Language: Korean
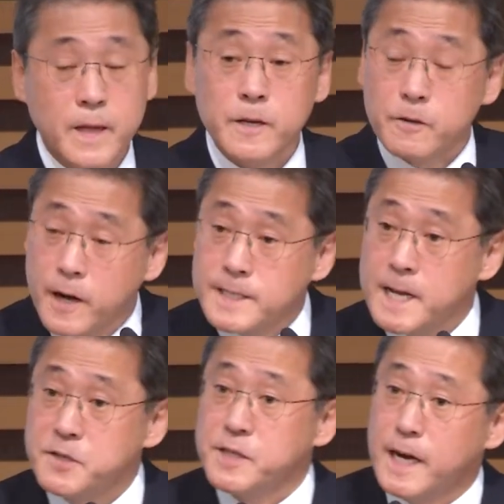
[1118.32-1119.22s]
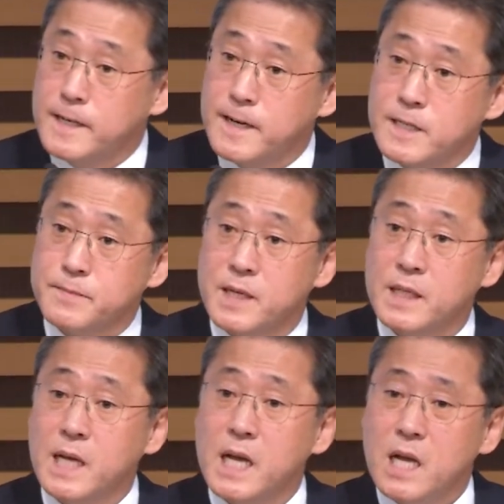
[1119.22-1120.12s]
여러 가지 해석이 가능하지만
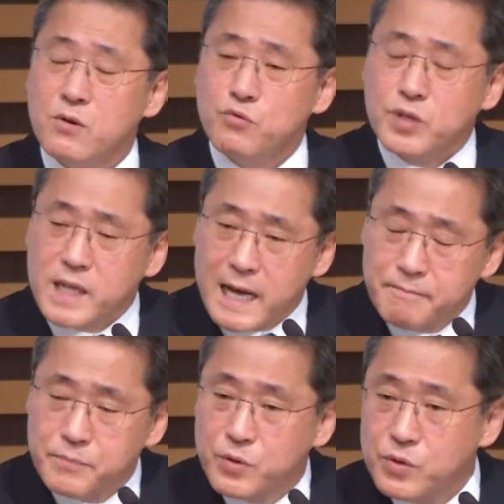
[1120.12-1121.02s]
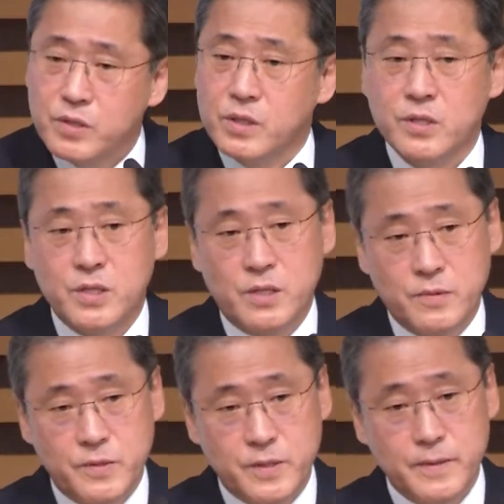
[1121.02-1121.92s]
우리는 한 번도 그런 적이
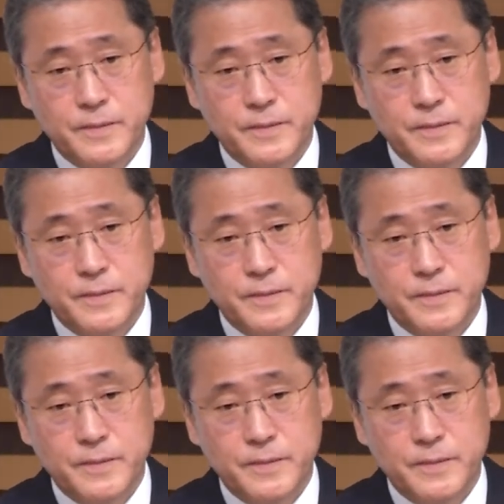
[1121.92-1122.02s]
없어요.